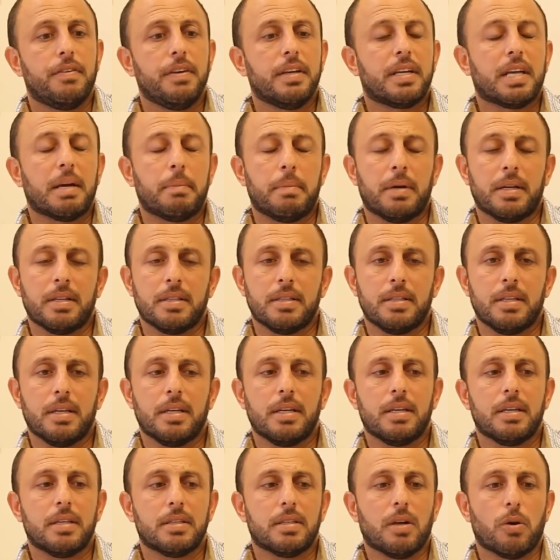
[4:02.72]
في
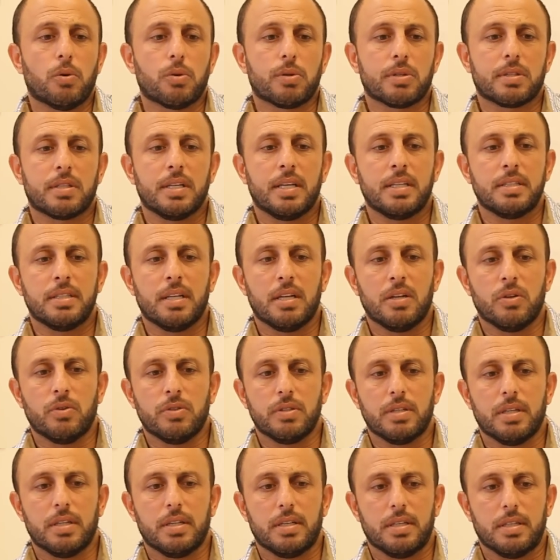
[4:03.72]
كمان دورتين اللي
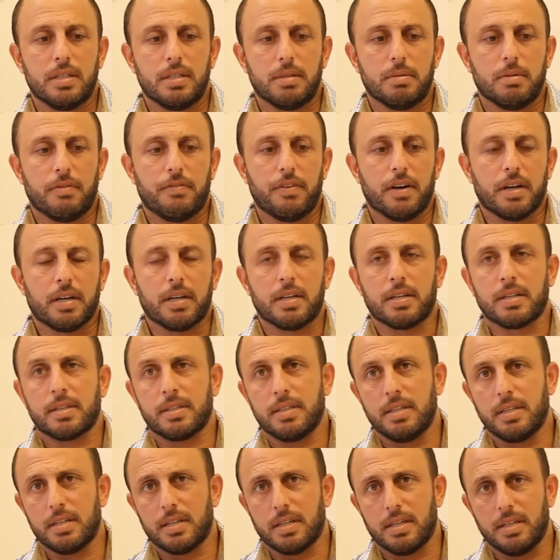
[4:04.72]
هون بفكر
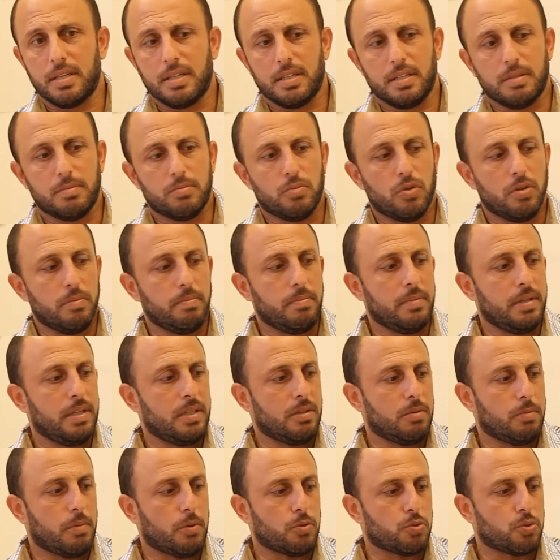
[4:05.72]
كتير
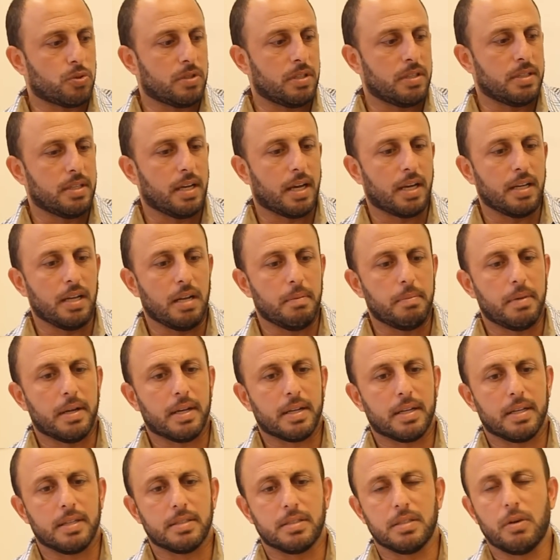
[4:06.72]
مهمين وموجودين داخل
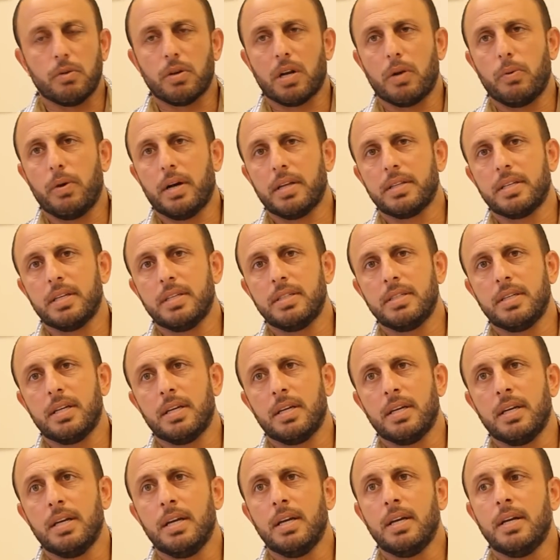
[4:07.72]
المركز دورة واحدة
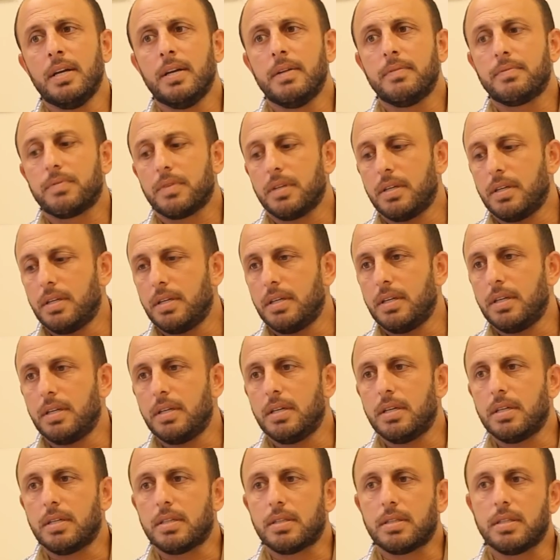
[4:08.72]
هي
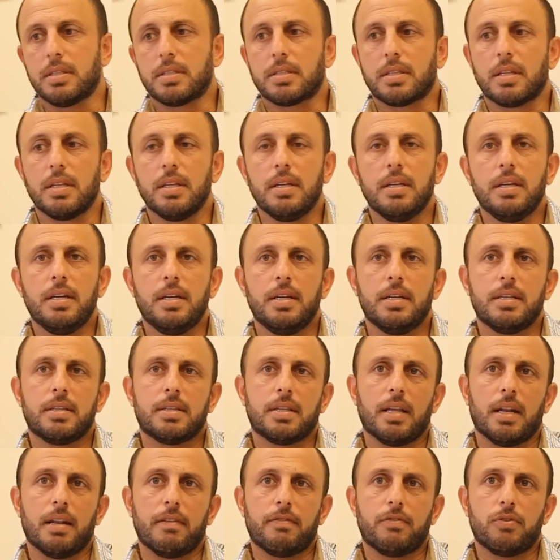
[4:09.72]
آه، تصليح
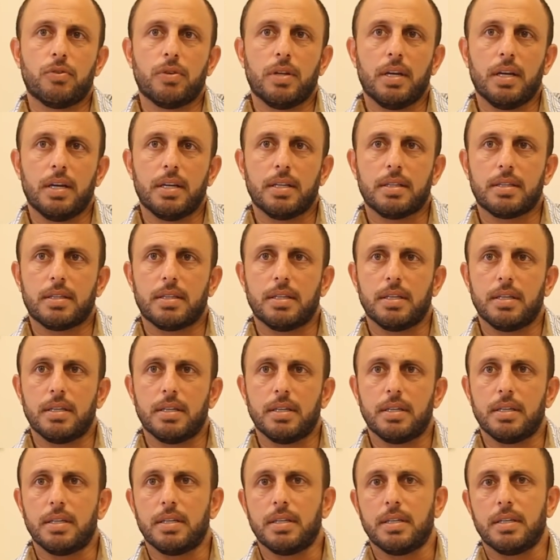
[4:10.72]
التلفونات
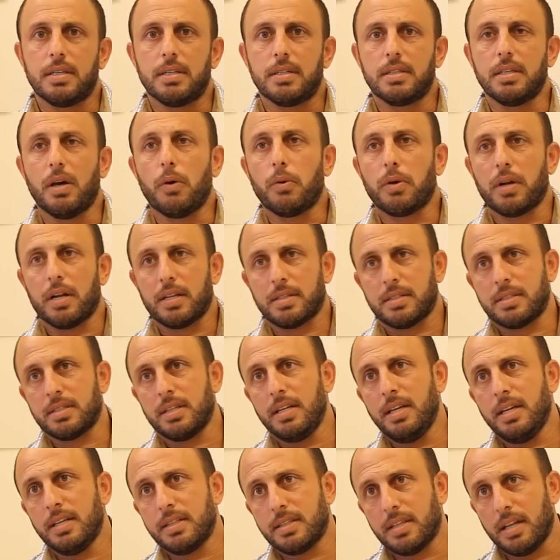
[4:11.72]
دورة
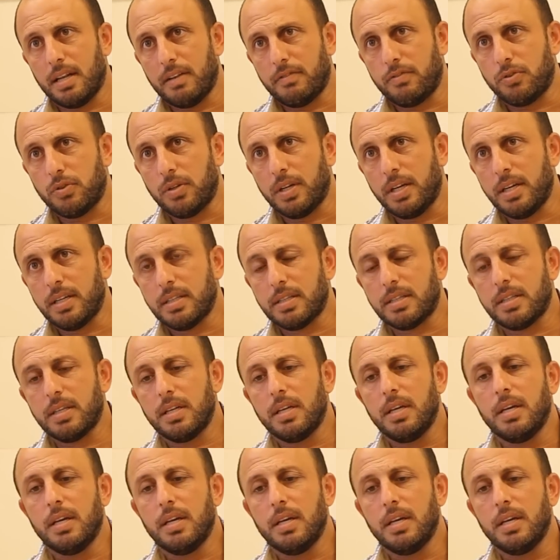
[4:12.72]
تصليح التلفونات